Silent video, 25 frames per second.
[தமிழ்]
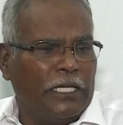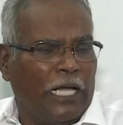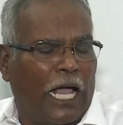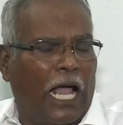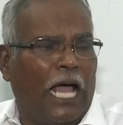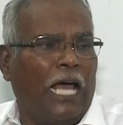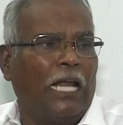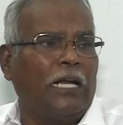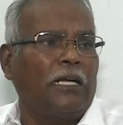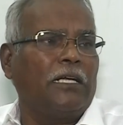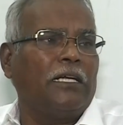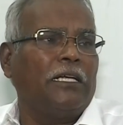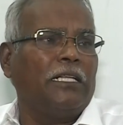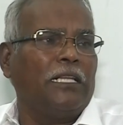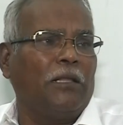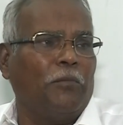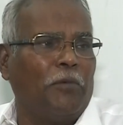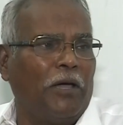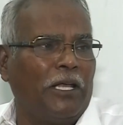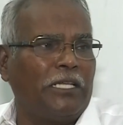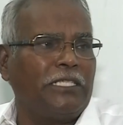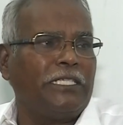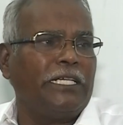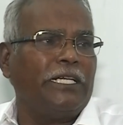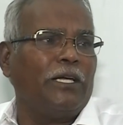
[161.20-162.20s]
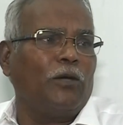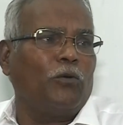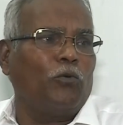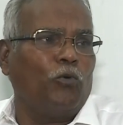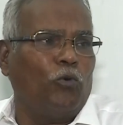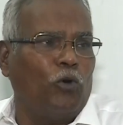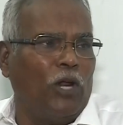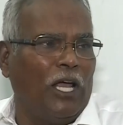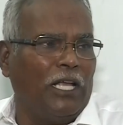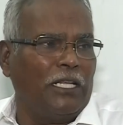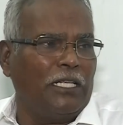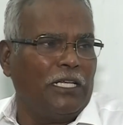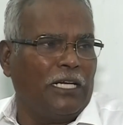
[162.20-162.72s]
யாருக்கும் இந்த மாதிரி
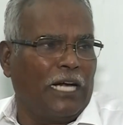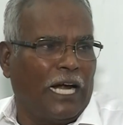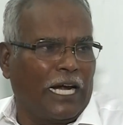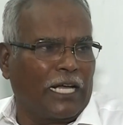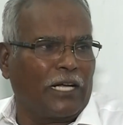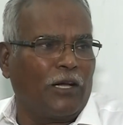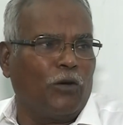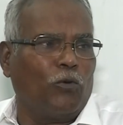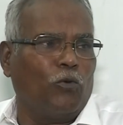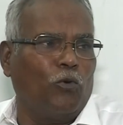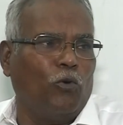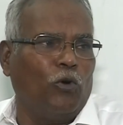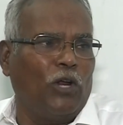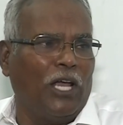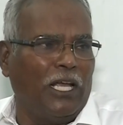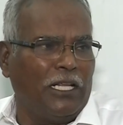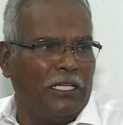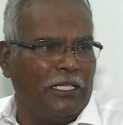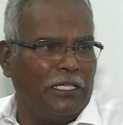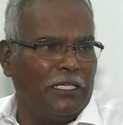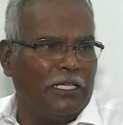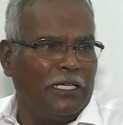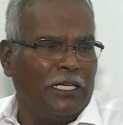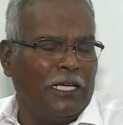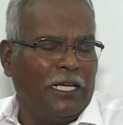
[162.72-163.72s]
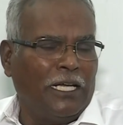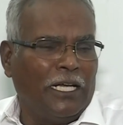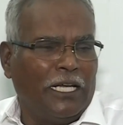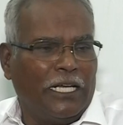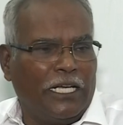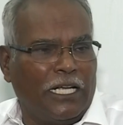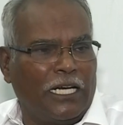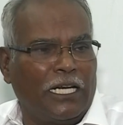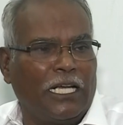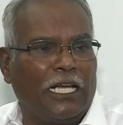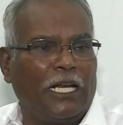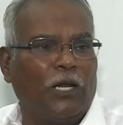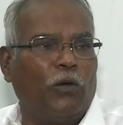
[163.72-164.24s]
செய்யக்கூடாது நடக்கக்கூடாது
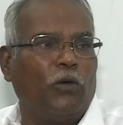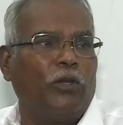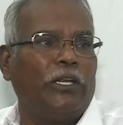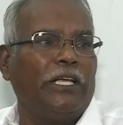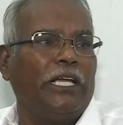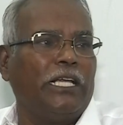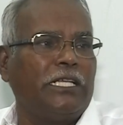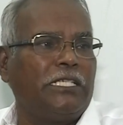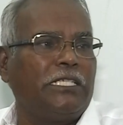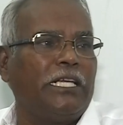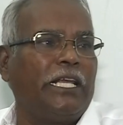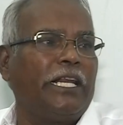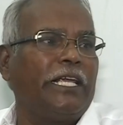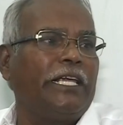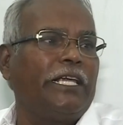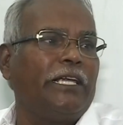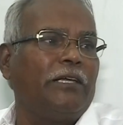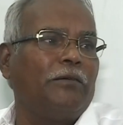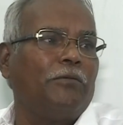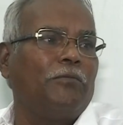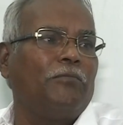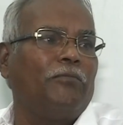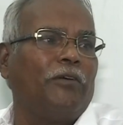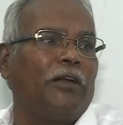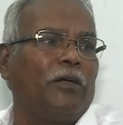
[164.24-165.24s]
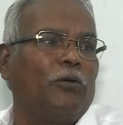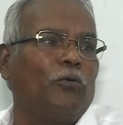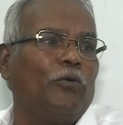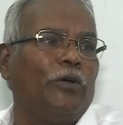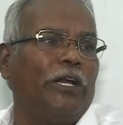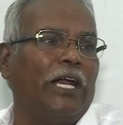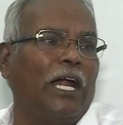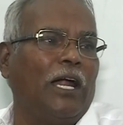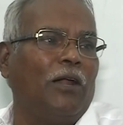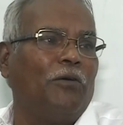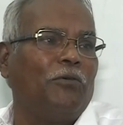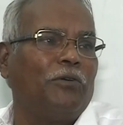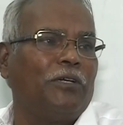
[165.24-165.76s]
என்கிற ஒரு எச்சரிக்கையும்
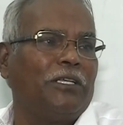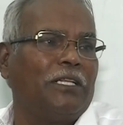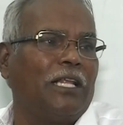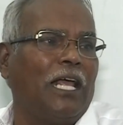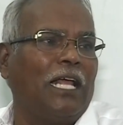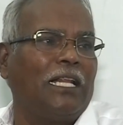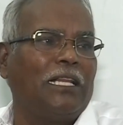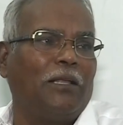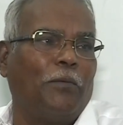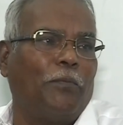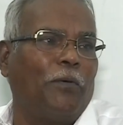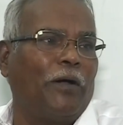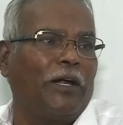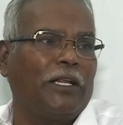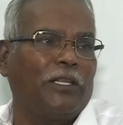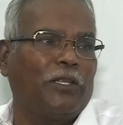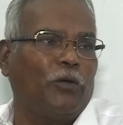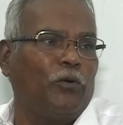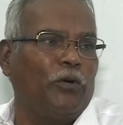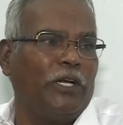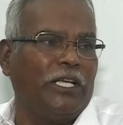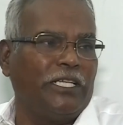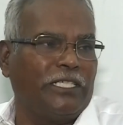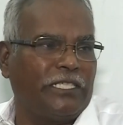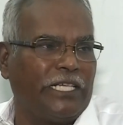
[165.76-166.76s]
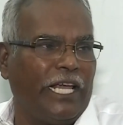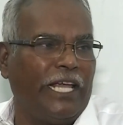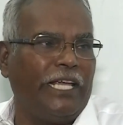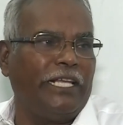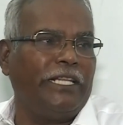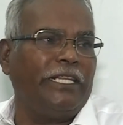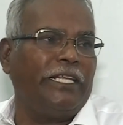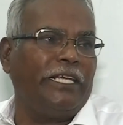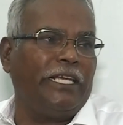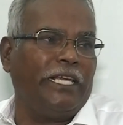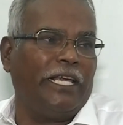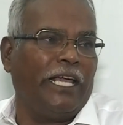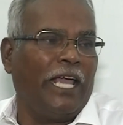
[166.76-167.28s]
விடக்கூடிய அளவுக்கு தான் அந்த படத்தினுடைய
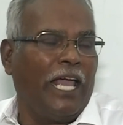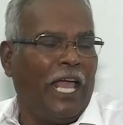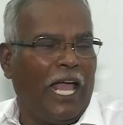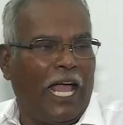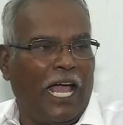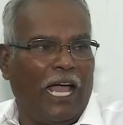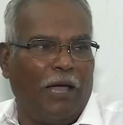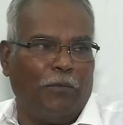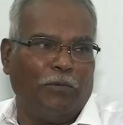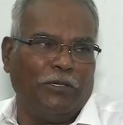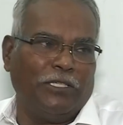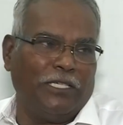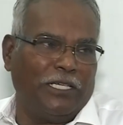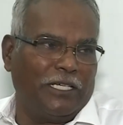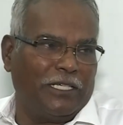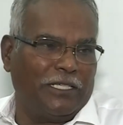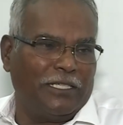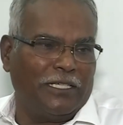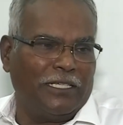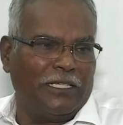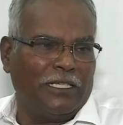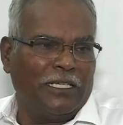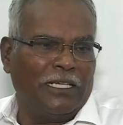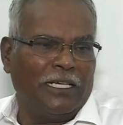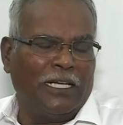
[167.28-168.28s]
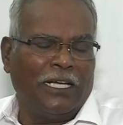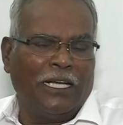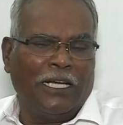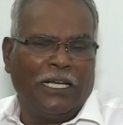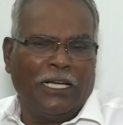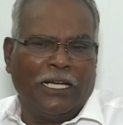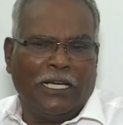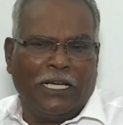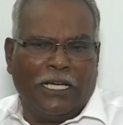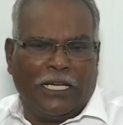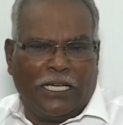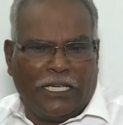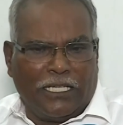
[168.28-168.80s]
செய்தி அமைஞ்சிருக்கு
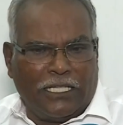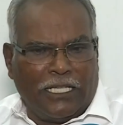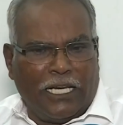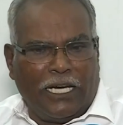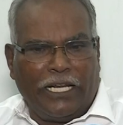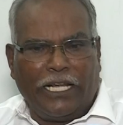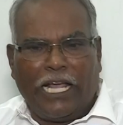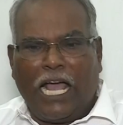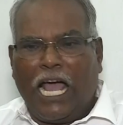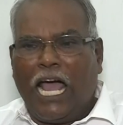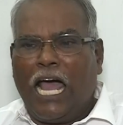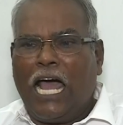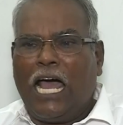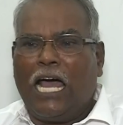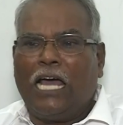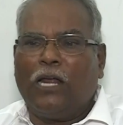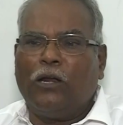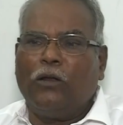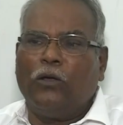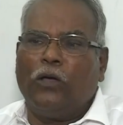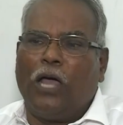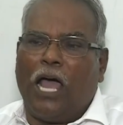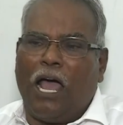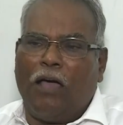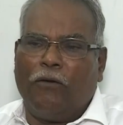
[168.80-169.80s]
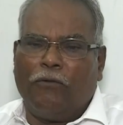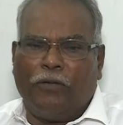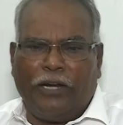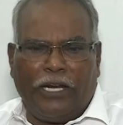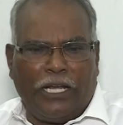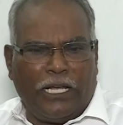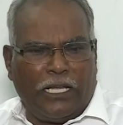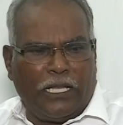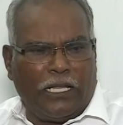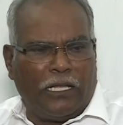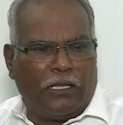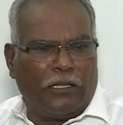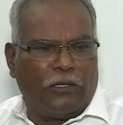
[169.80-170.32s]
இதில் யார்
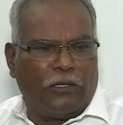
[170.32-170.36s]
அவரே